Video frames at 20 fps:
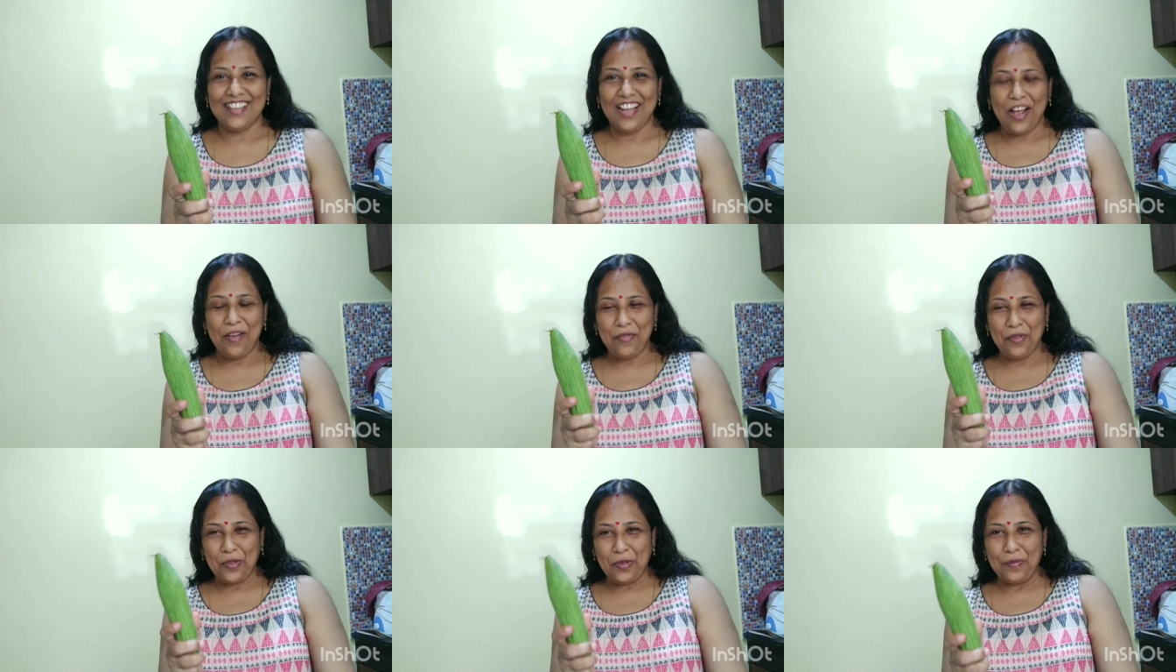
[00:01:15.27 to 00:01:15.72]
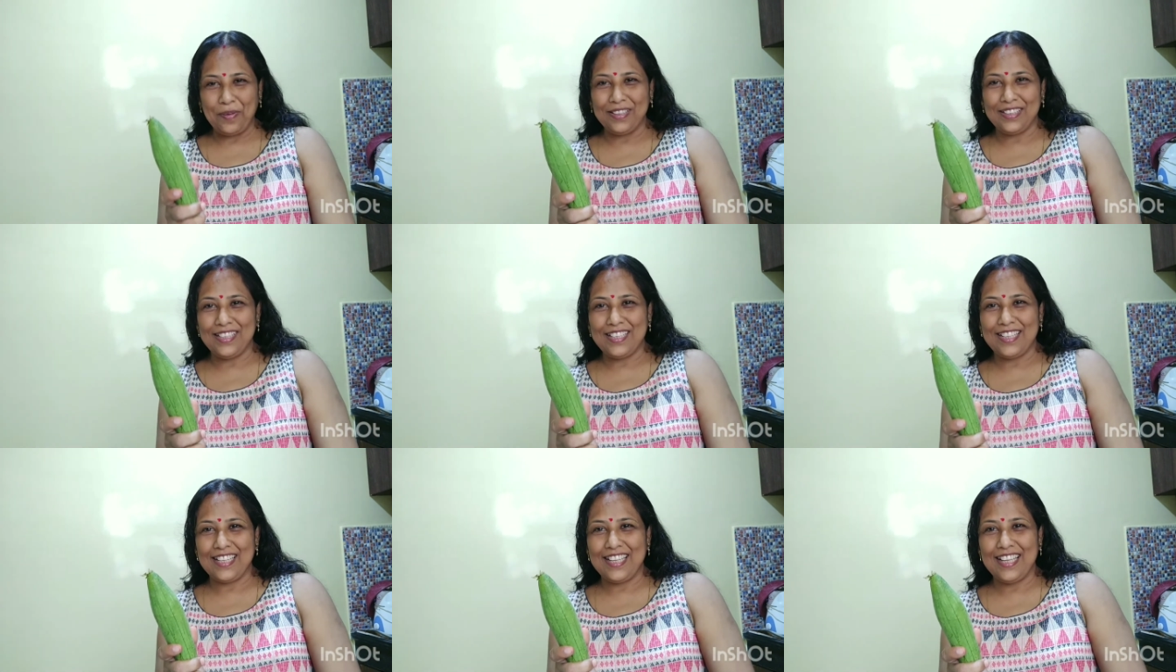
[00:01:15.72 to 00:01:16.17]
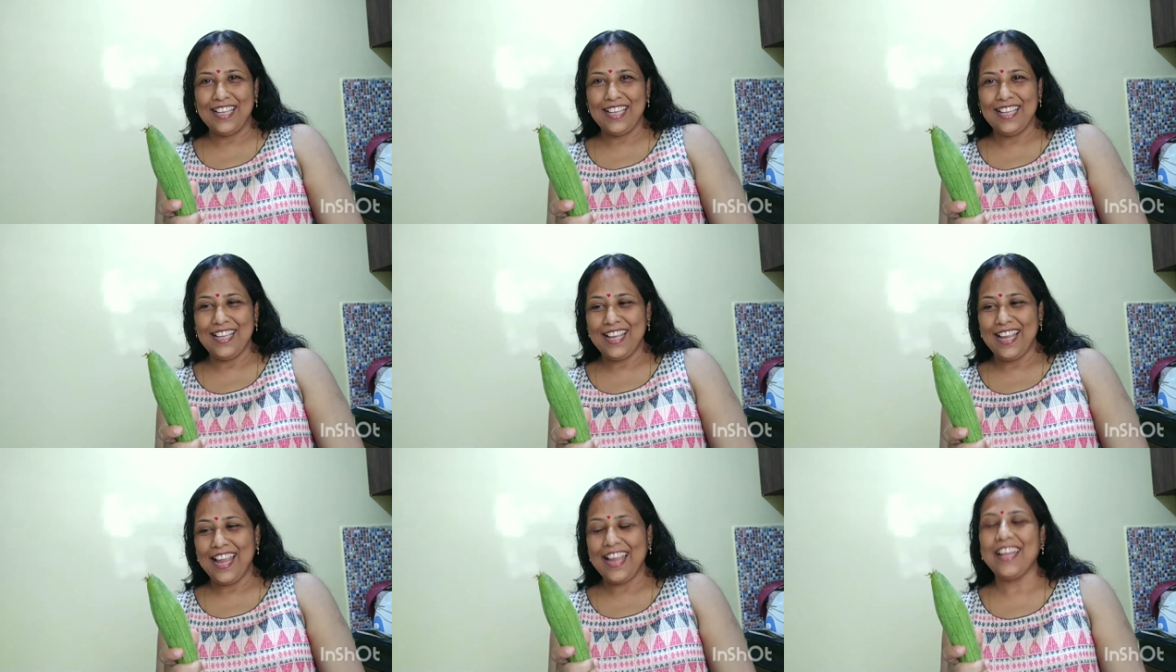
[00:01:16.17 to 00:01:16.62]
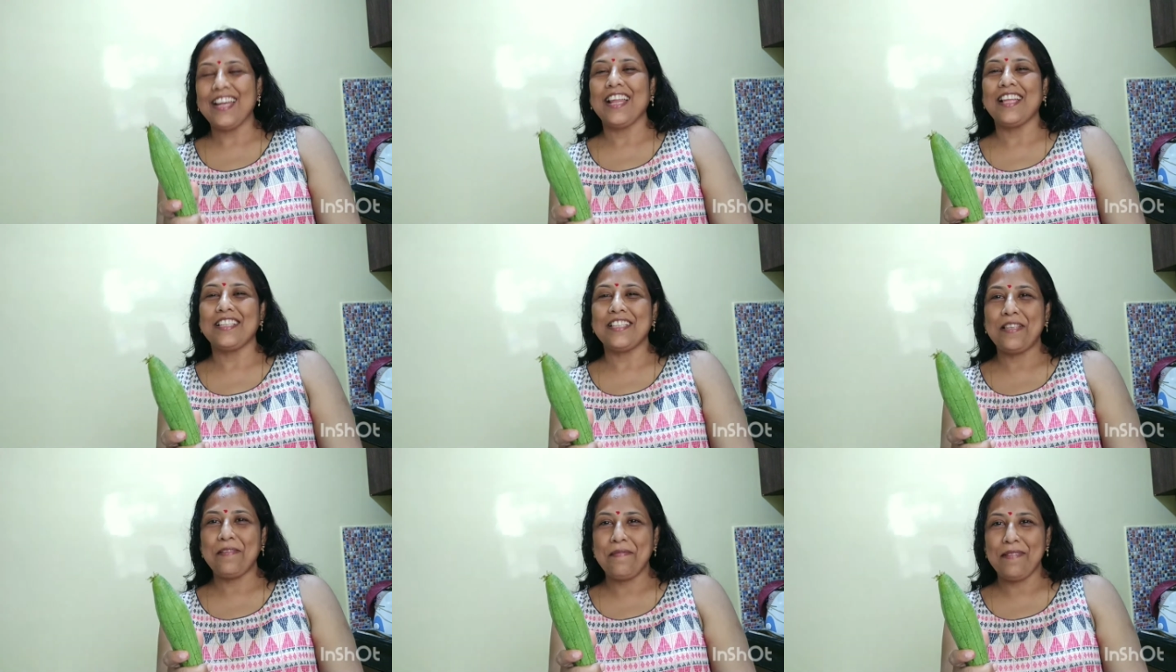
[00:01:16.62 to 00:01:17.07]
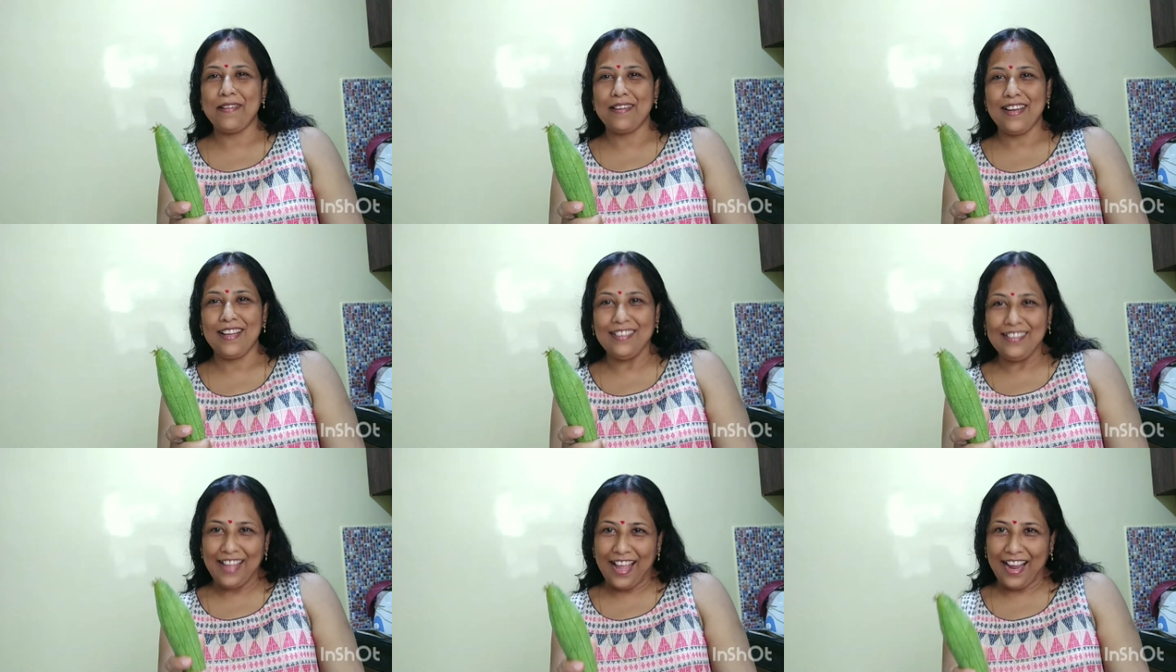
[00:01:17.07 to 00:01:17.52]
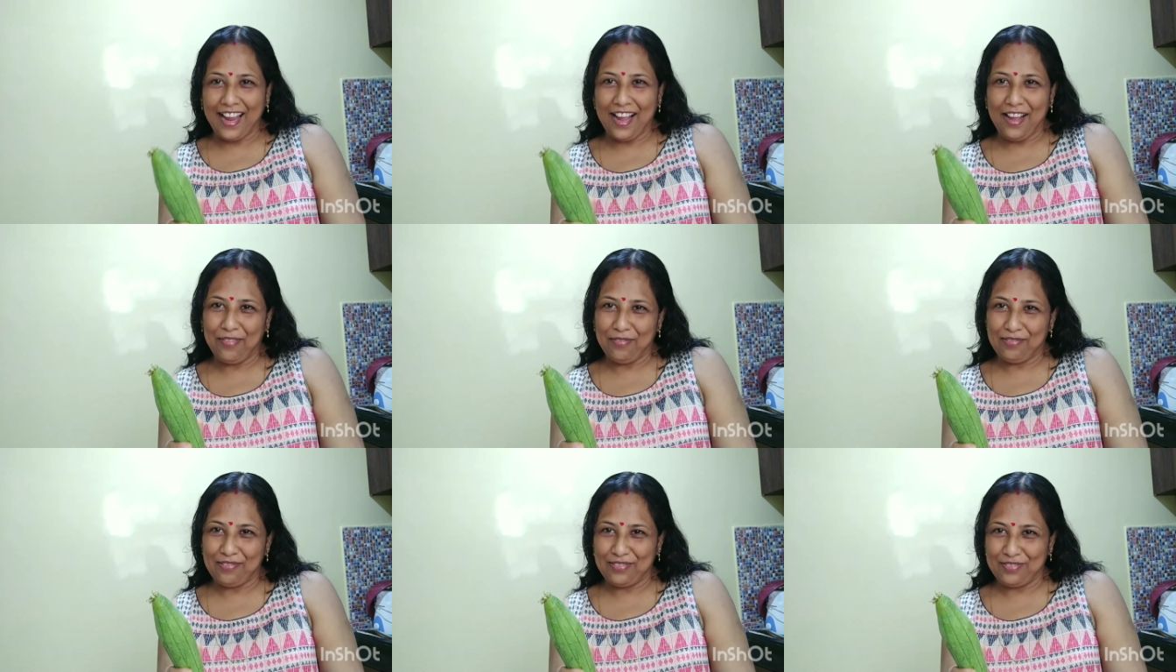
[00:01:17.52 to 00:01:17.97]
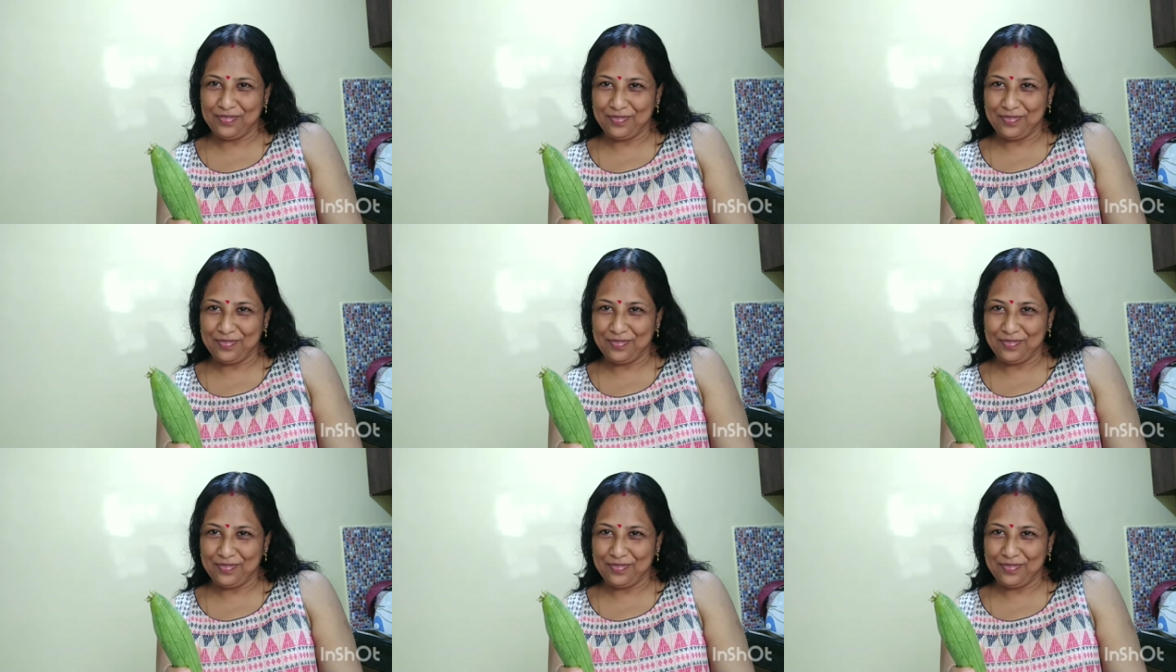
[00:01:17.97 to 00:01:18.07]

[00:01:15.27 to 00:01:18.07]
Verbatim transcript: আমি তোমাদেরকে এই রেসিপিটা দেখাবো